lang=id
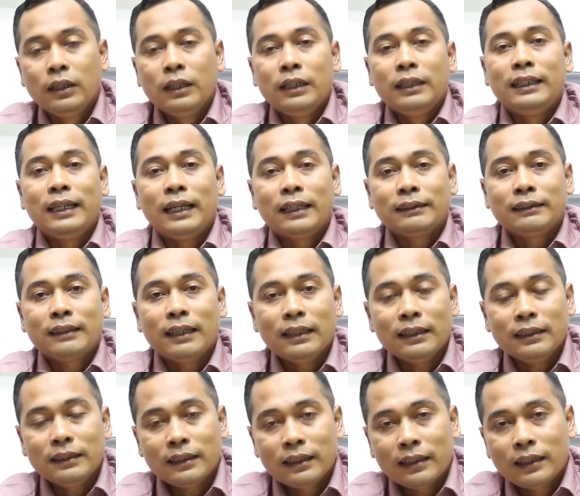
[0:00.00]

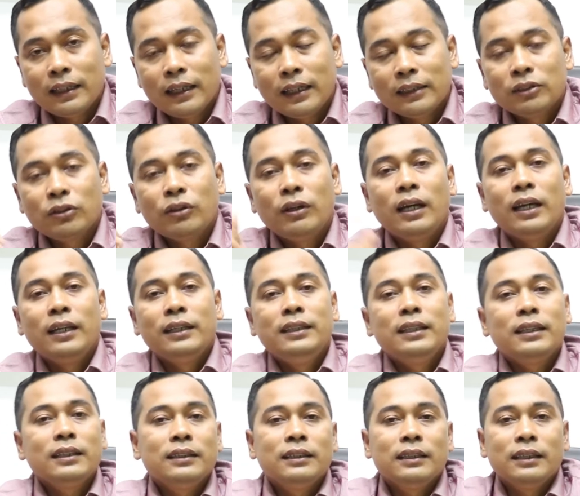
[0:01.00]
datangnya atau
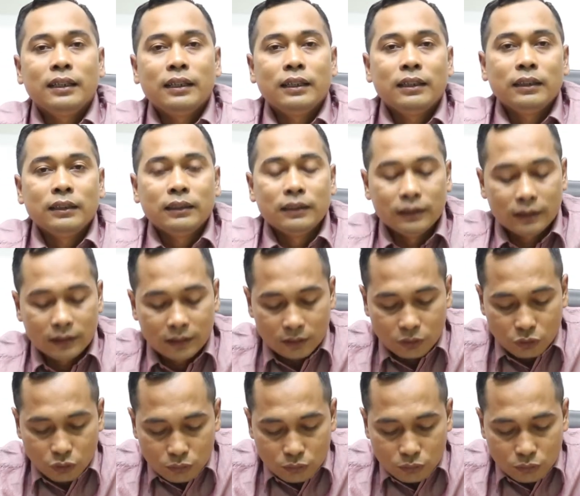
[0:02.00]
hadirnya e,